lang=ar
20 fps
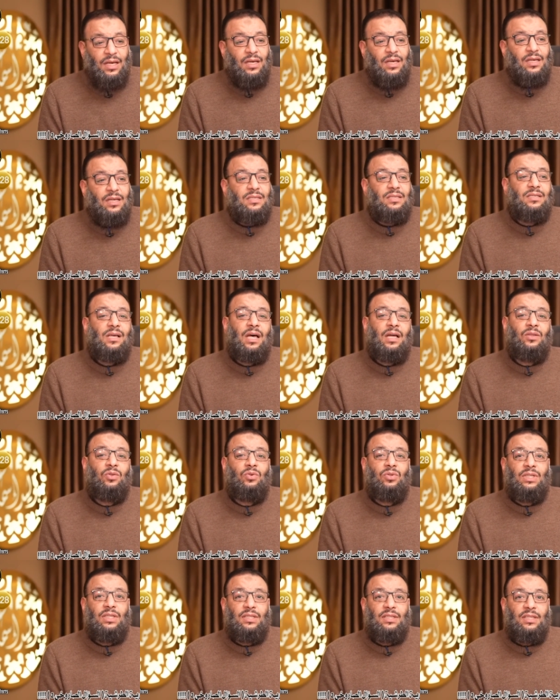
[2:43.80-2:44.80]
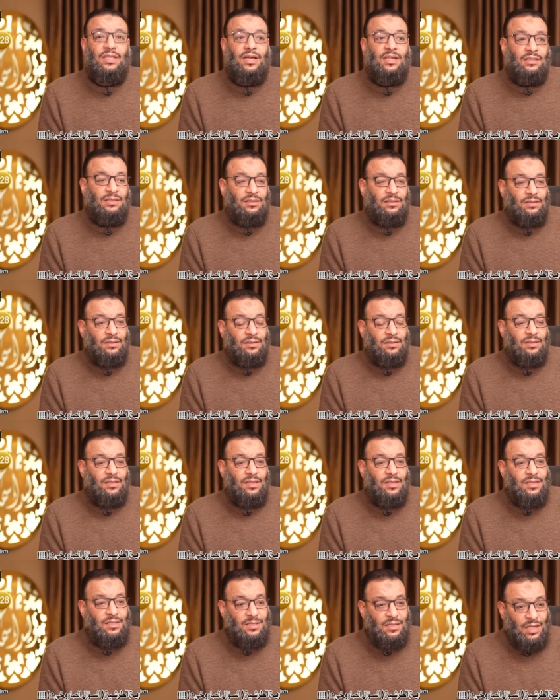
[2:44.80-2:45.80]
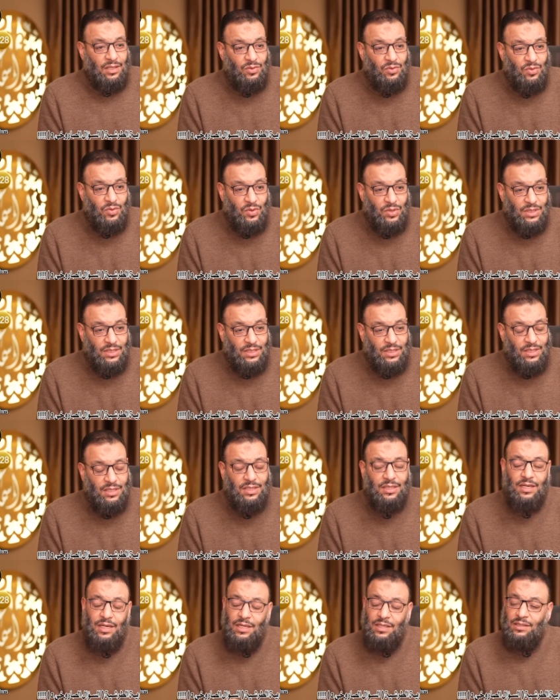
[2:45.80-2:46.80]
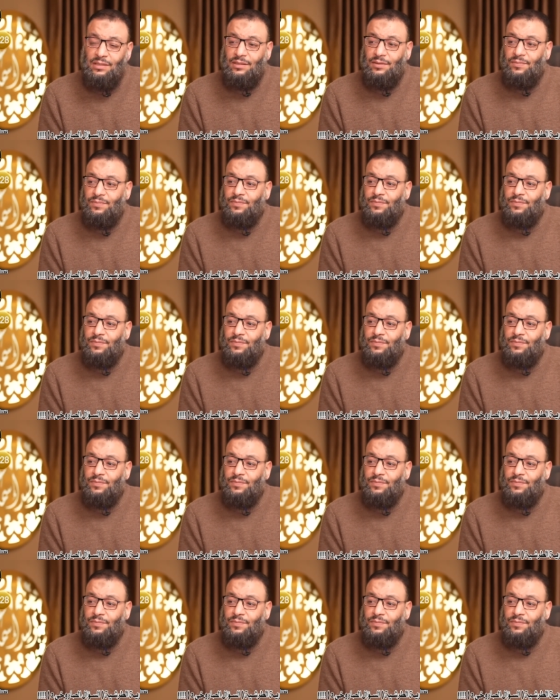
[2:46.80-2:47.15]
الزعطوط الثاني الزعطوط الثاني